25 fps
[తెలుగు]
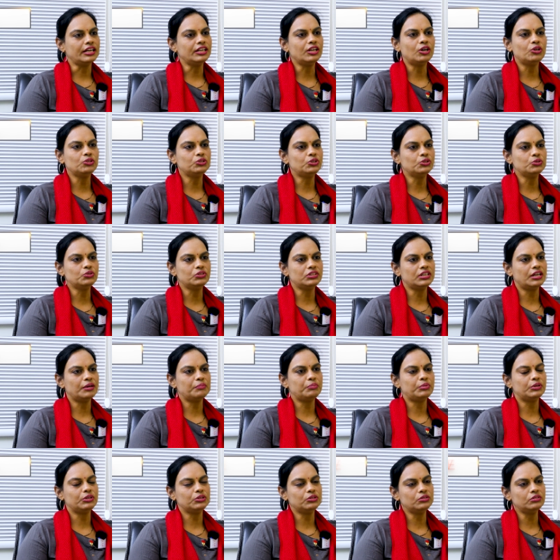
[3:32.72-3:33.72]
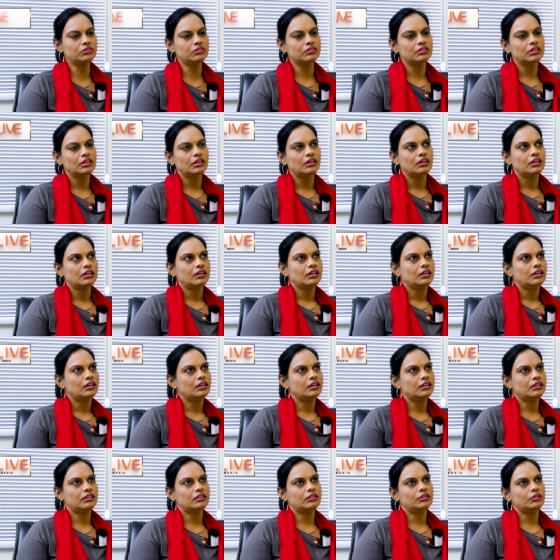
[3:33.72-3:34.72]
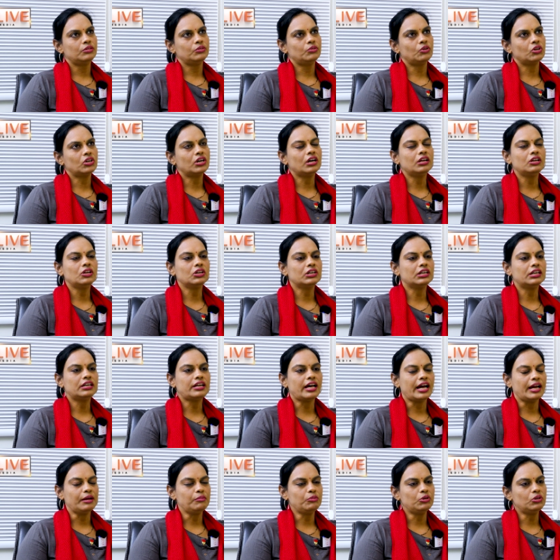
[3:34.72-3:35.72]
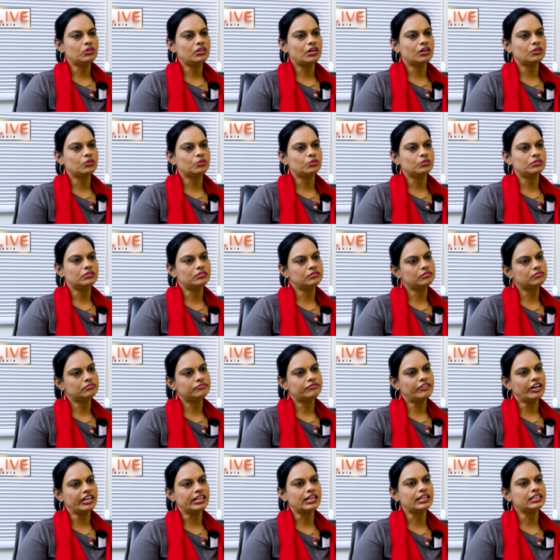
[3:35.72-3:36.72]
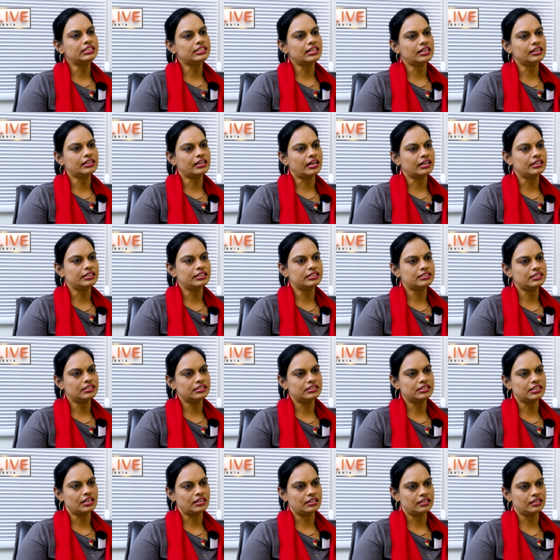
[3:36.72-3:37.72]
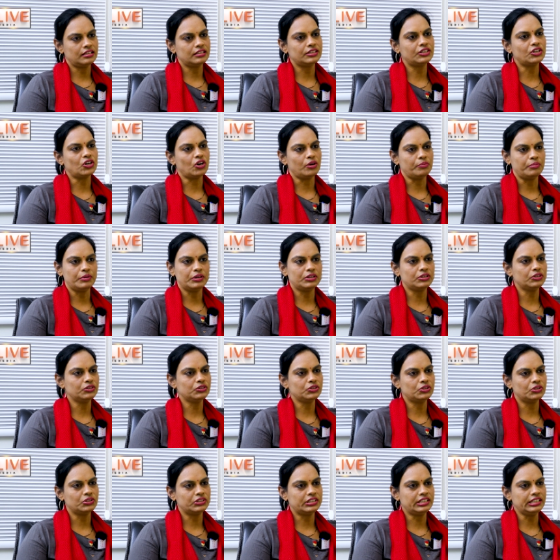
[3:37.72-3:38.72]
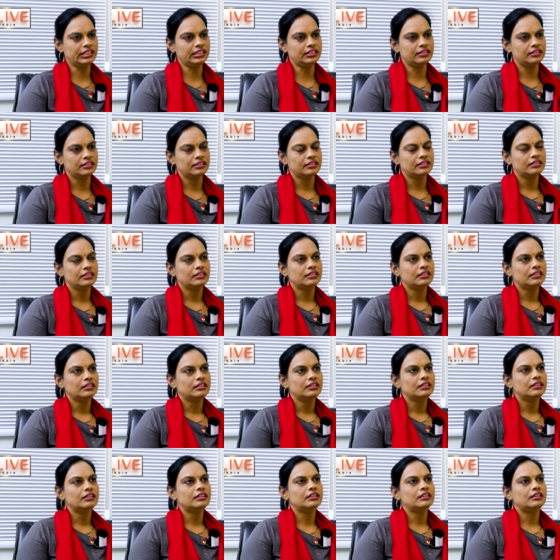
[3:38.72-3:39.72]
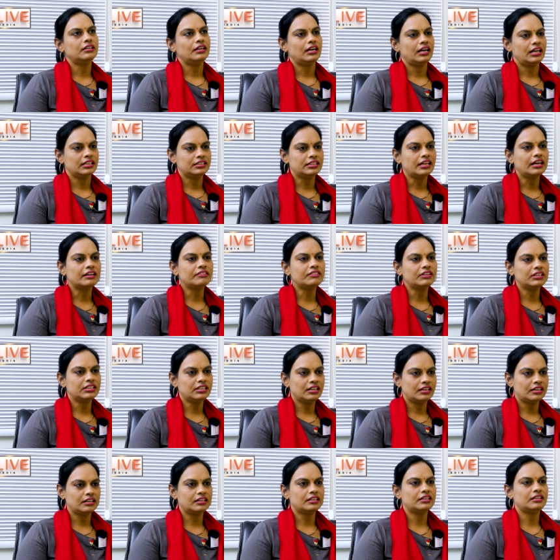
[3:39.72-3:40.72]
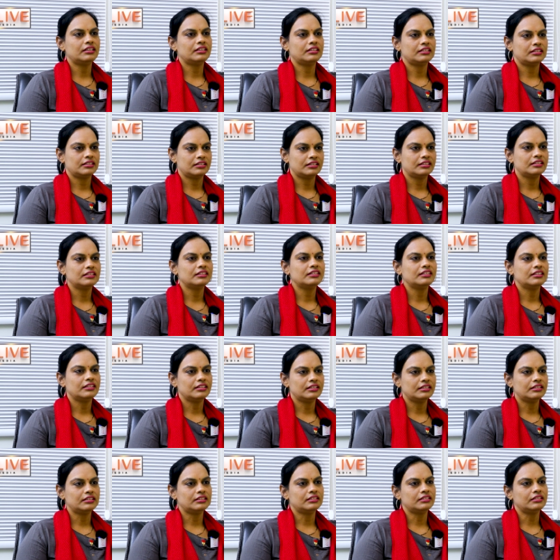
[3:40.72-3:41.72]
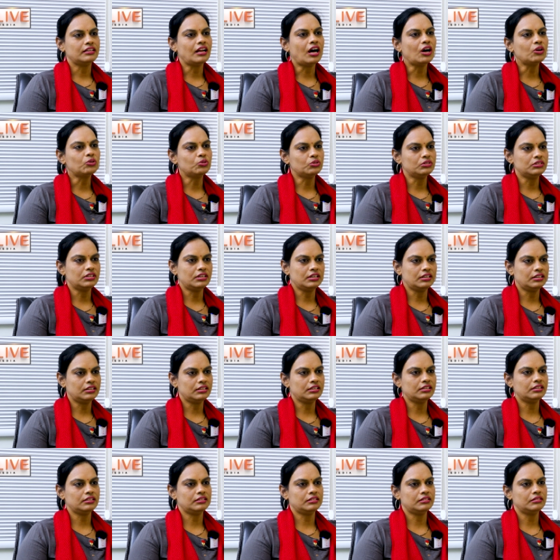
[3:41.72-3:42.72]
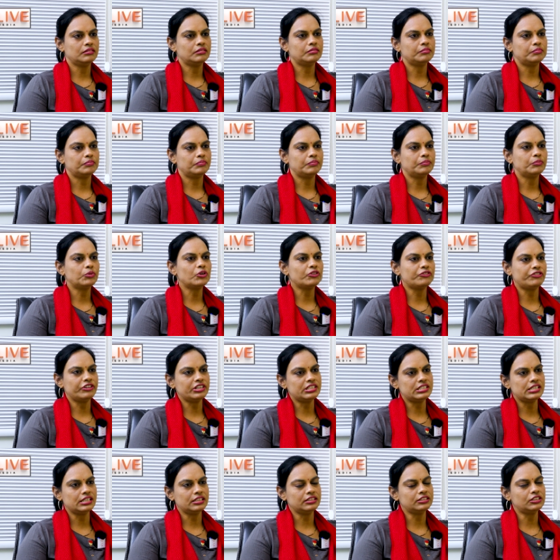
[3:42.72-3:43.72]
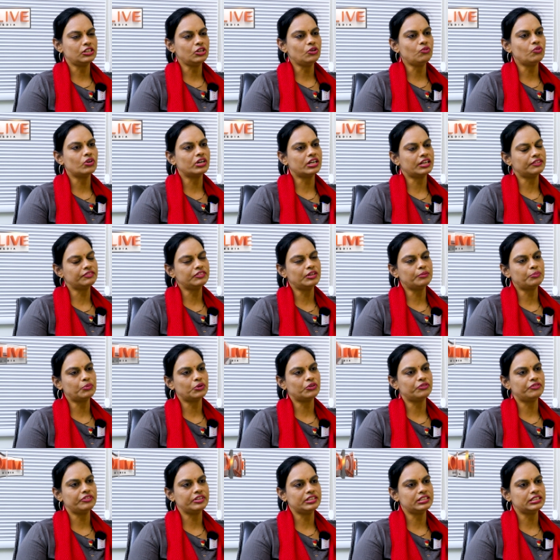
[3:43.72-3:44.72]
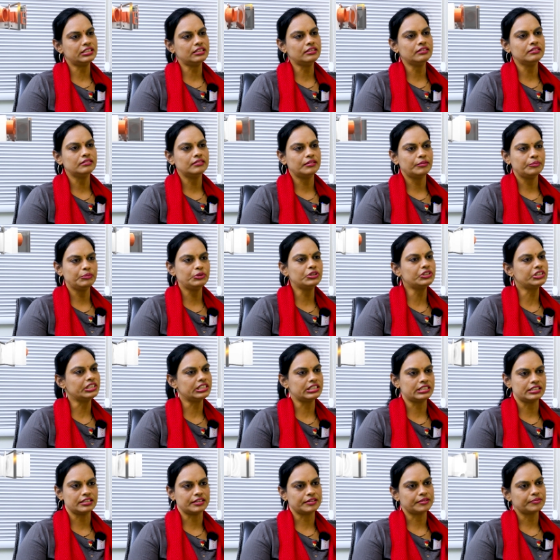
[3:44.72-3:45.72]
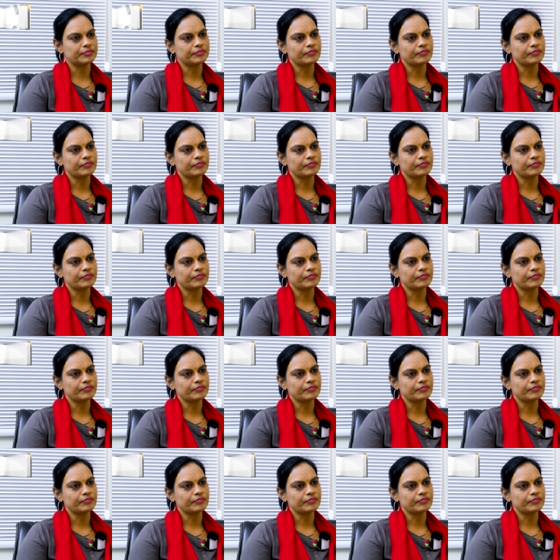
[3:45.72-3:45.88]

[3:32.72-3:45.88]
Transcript: రన్ అవుతూ ఉన్నప్పుడు ఒకనొక టైంలో నాకు ఫైనాన్షియల్ కండిషన్ చాలా డ్రాప్ అవడంతో ఆ తర్వాత నాకున్న ప్రొఫెషన్స్లో వన్ ఆఫ్ ద ప్రొఫెషన్ బ్యూటీషియన్